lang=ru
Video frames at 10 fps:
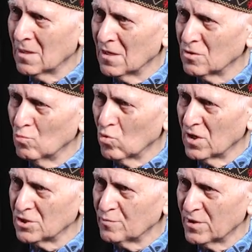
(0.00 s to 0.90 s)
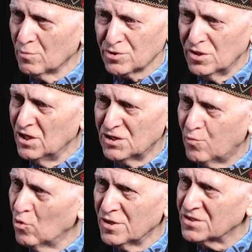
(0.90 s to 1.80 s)
этому указу, потому что не
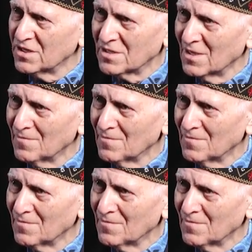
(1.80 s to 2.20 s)
исполнится это.